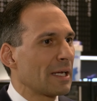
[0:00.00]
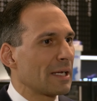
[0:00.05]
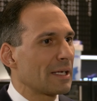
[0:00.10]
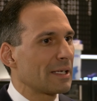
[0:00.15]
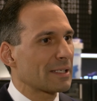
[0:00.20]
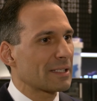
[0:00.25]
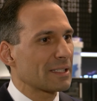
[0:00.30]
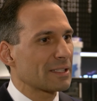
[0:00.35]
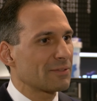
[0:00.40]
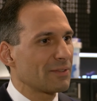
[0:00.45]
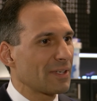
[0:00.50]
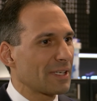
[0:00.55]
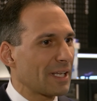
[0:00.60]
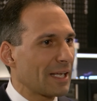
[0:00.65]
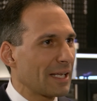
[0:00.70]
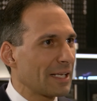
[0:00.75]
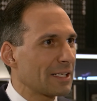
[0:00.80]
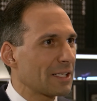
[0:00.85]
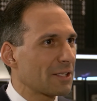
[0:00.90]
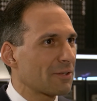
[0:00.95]
Äh, das wird
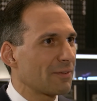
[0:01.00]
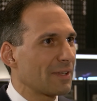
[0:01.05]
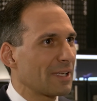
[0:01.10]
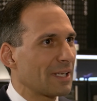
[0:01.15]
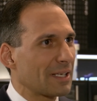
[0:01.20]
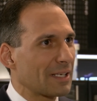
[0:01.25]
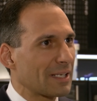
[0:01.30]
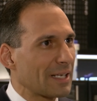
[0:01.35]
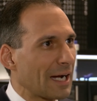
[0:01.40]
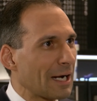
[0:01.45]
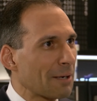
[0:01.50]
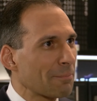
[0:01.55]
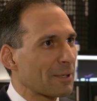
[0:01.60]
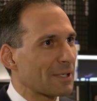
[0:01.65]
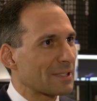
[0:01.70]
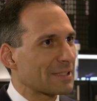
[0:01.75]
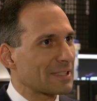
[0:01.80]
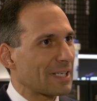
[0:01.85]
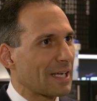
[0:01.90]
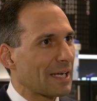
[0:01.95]
ähnlich wie in
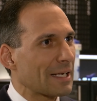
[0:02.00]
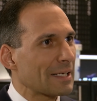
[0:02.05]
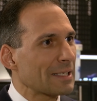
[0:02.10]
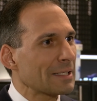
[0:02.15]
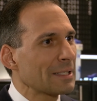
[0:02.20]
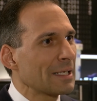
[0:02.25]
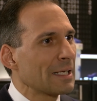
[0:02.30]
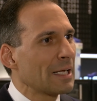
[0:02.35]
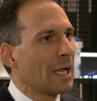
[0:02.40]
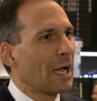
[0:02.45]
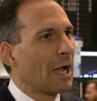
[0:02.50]
Japan sein.